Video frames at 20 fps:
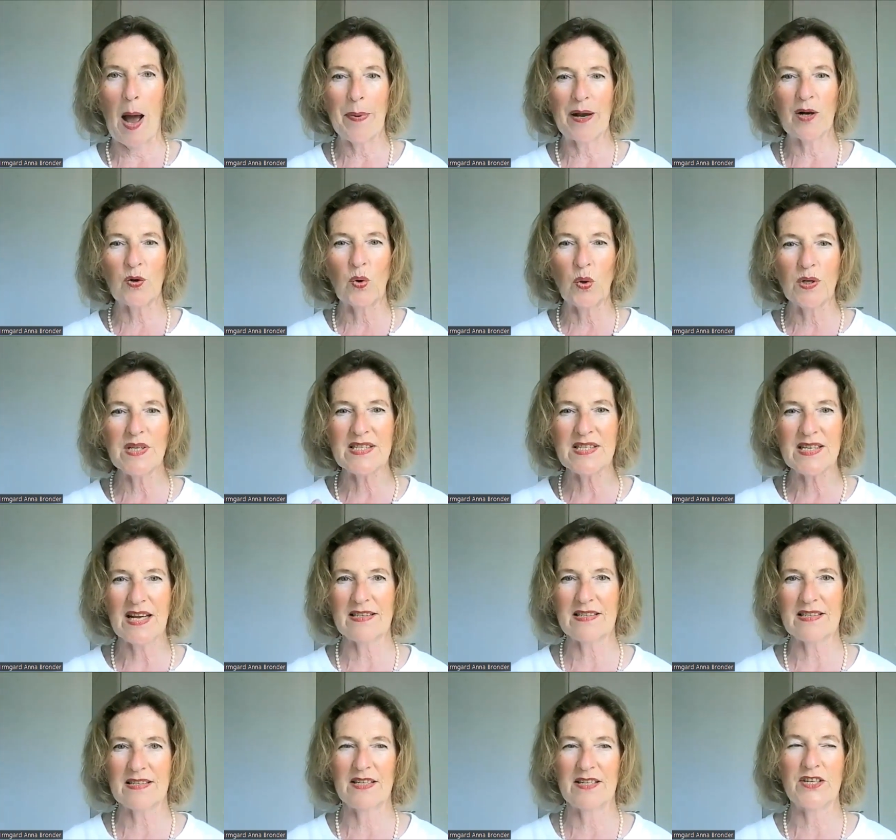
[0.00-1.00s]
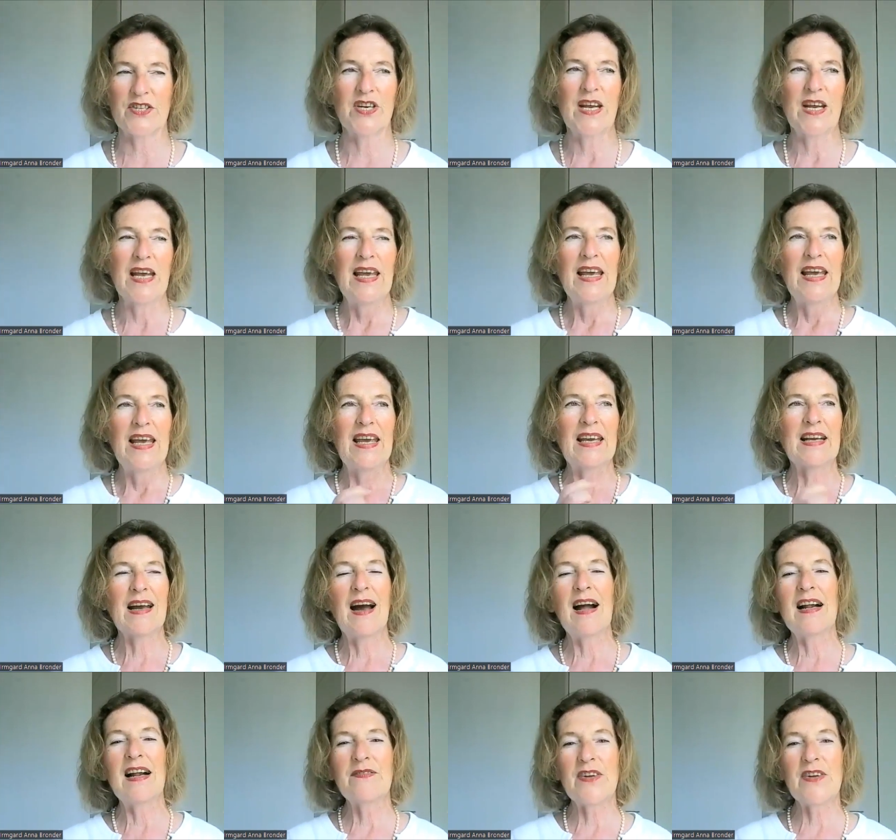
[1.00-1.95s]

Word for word: Aber grundsätzlich, egal